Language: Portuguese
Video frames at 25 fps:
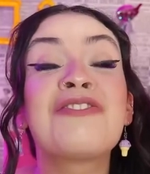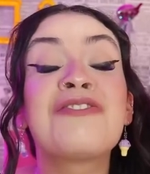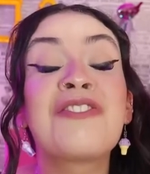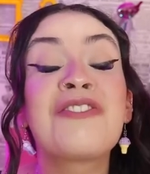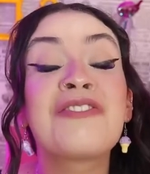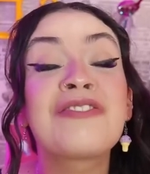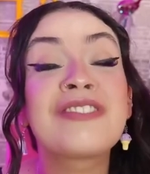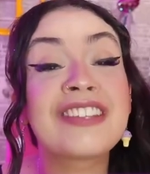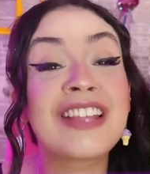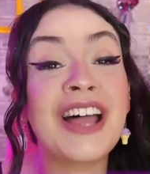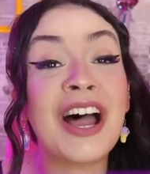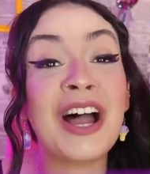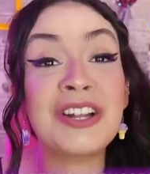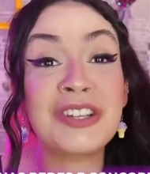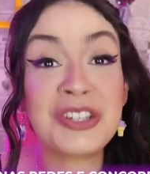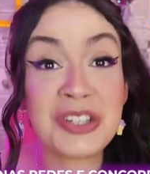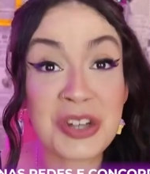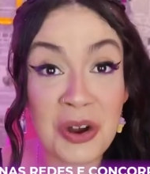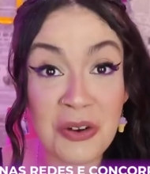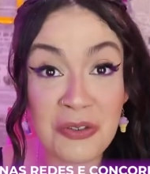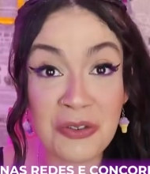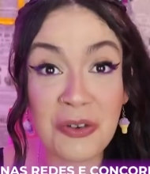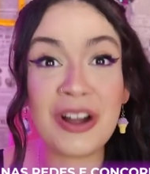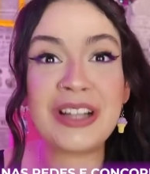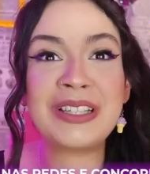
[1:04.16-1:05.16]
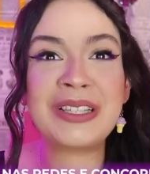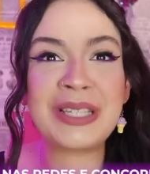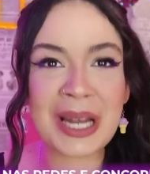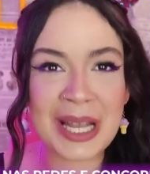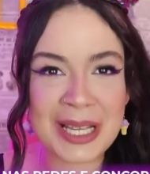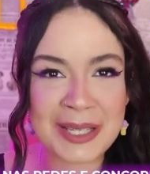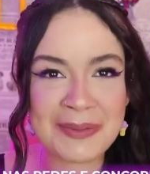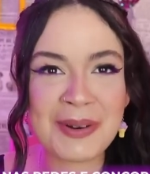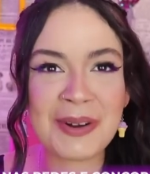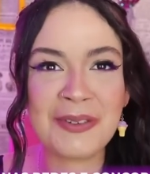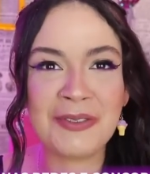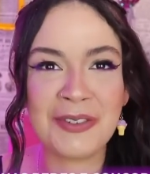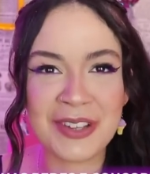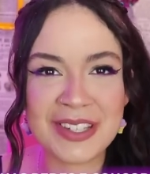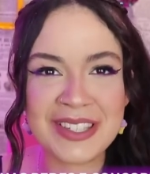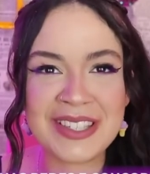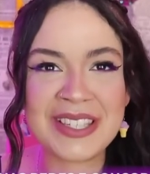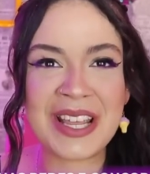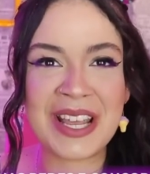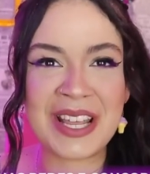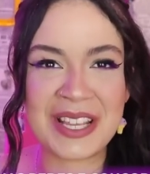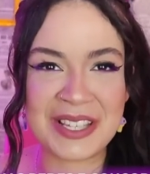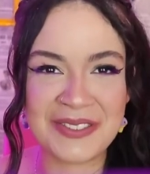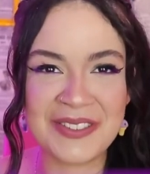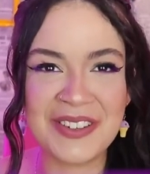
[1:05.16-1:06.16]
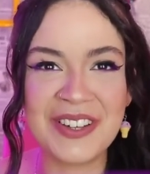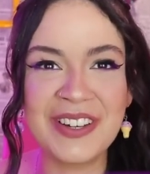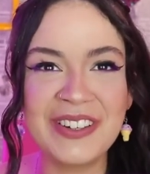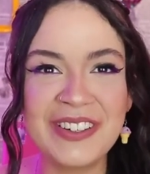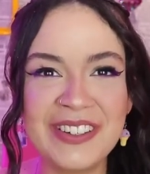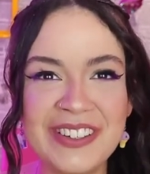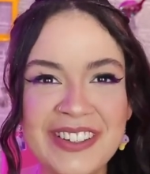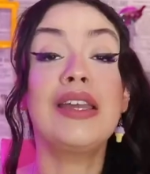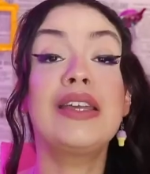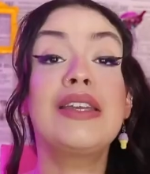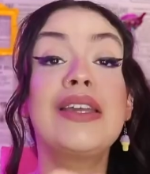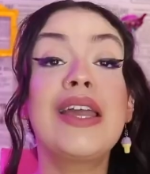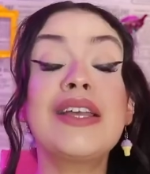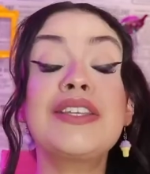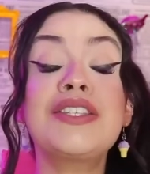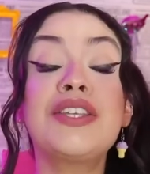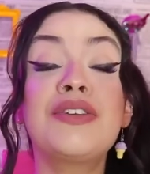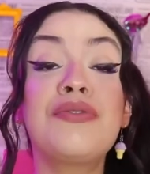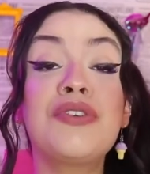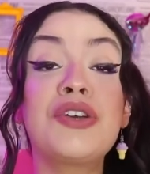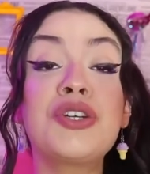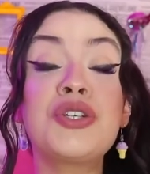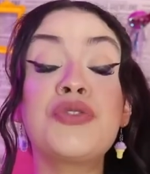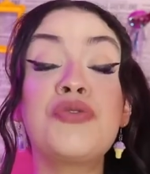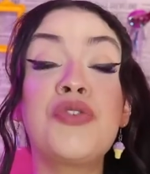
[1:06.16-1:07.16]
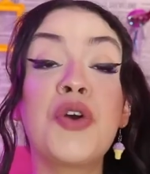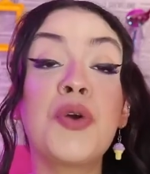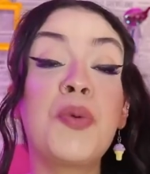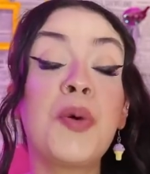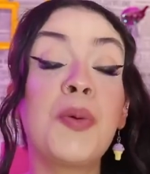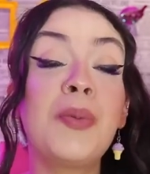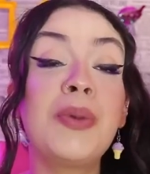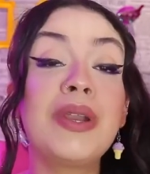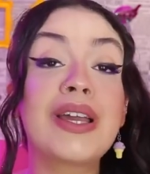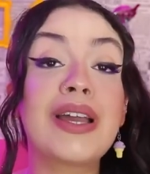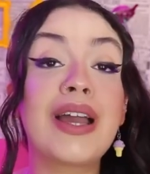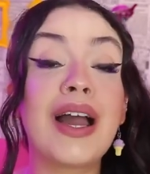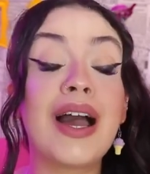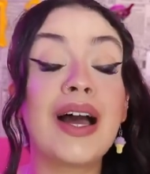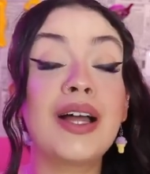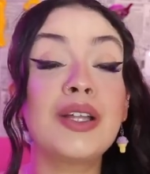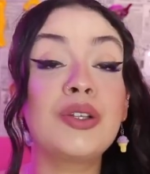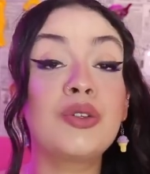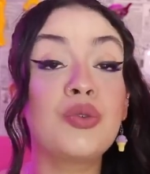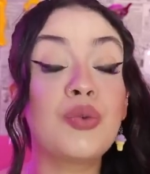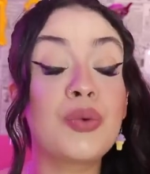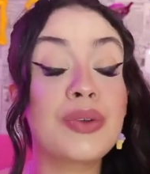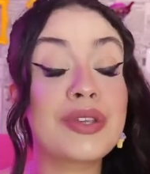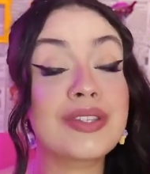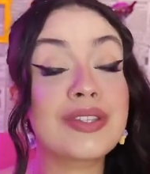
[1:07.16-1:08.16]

vontade que eu vou atrás pra vocês, viu? E esse vídeo foi publicado no